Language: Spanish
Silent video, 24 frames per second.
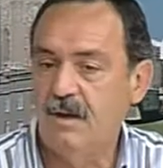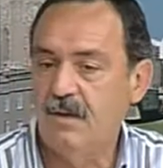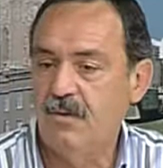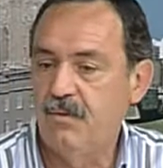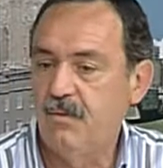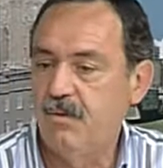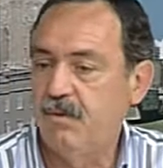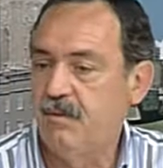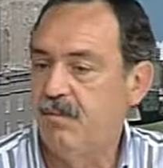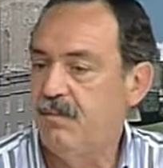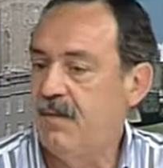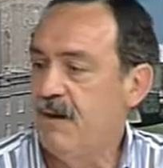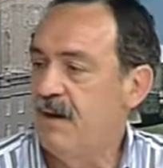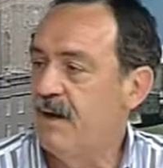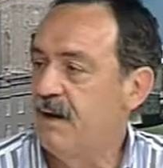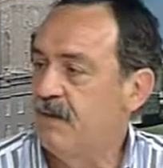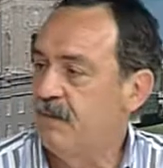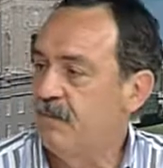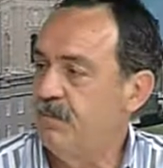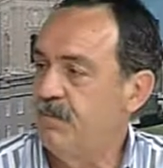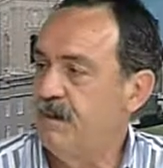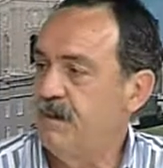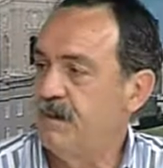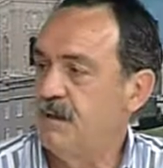para
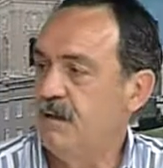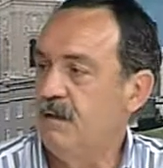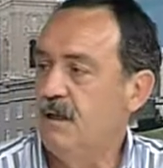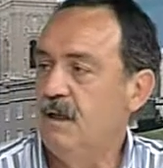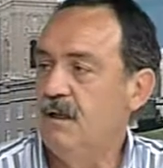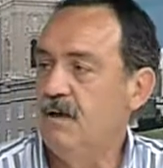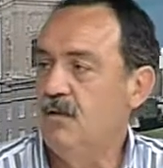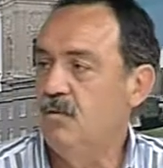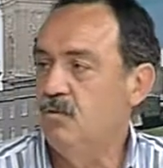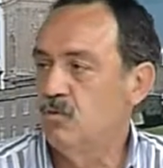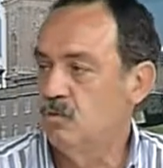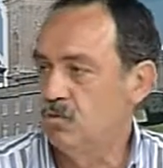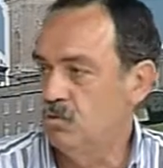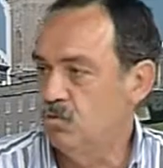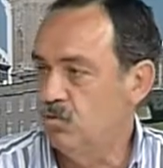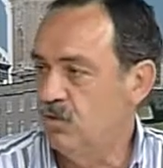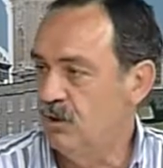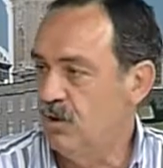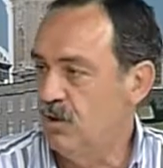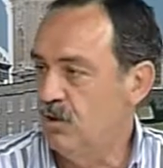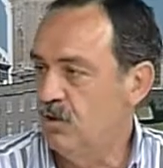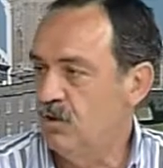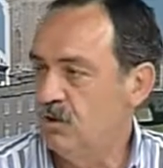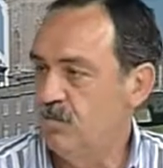repartir allí unos numeritos
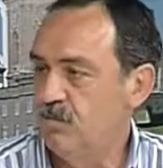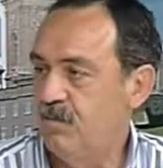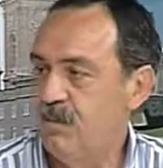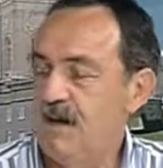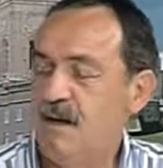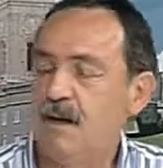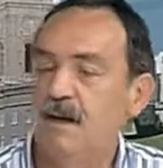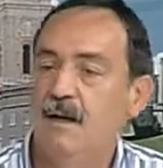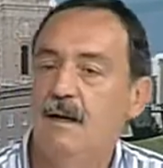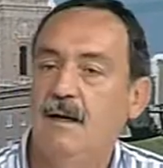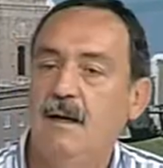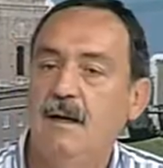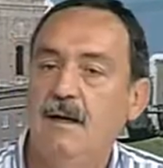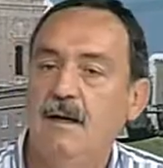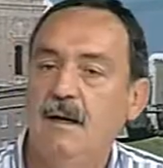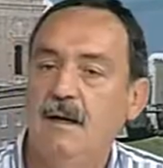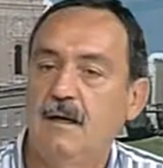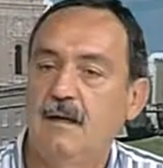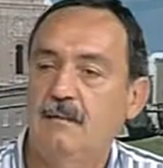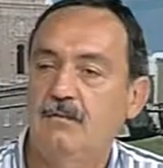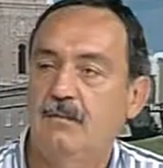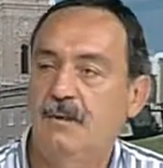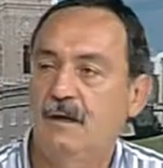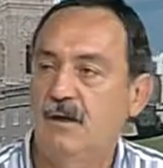para que las
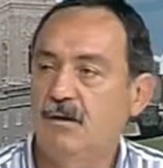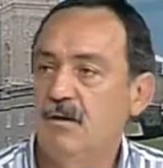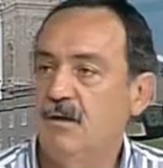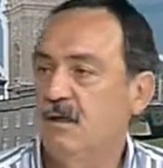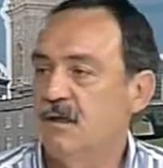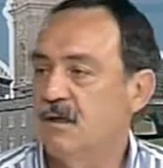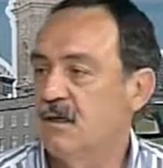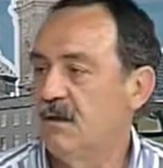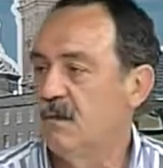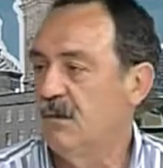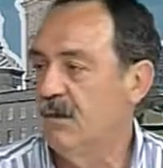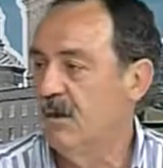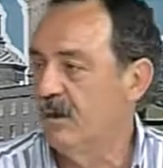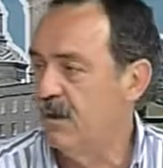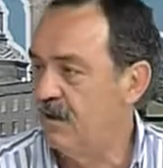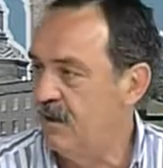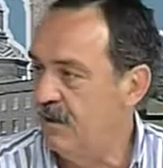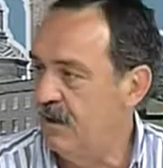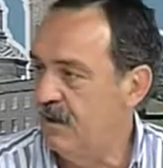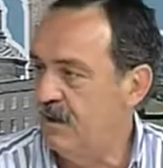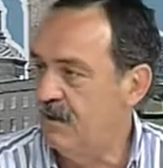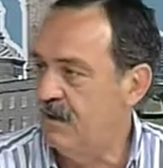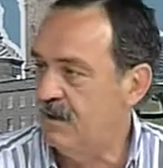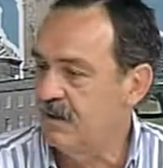personas que vayan a hacer el
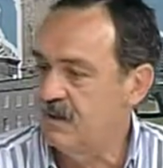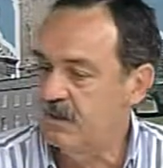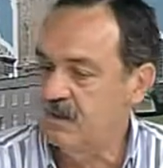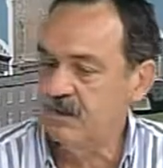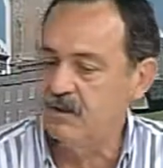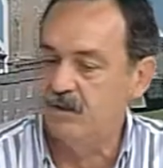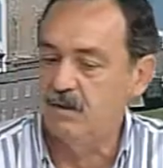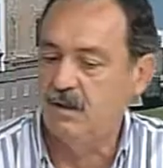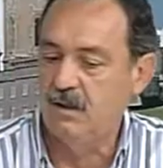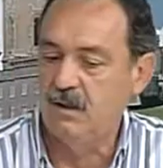descenso el, día,